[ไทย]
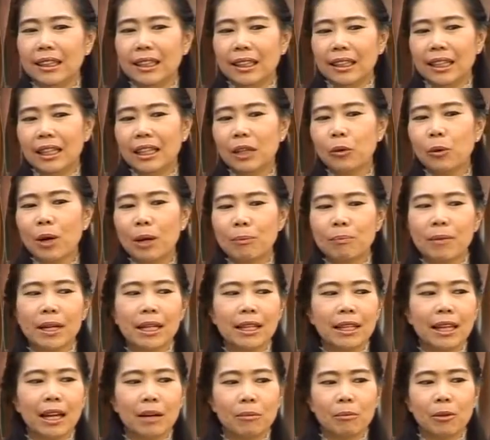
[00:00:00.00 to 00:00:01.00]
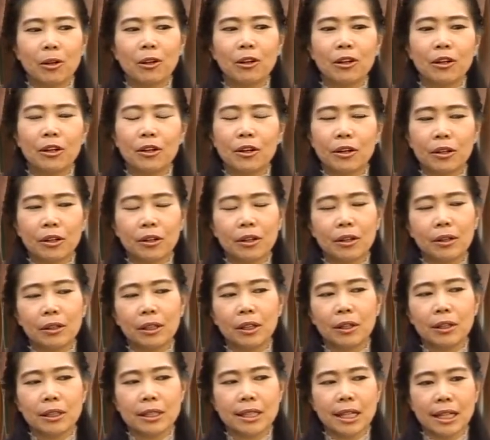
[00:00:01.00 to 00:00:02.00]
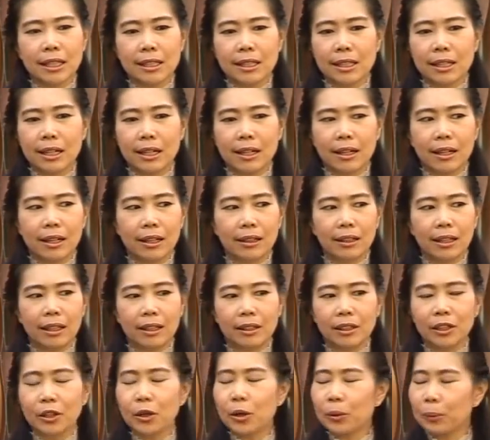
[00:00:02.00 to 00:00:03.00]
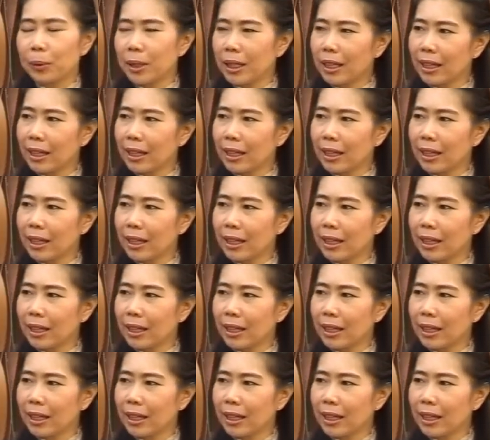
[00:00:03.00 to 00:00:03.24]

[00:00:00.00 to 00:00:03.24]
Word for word: ทีนี้ความแม่นยำก็นอกจากจะในเรื่องของวิ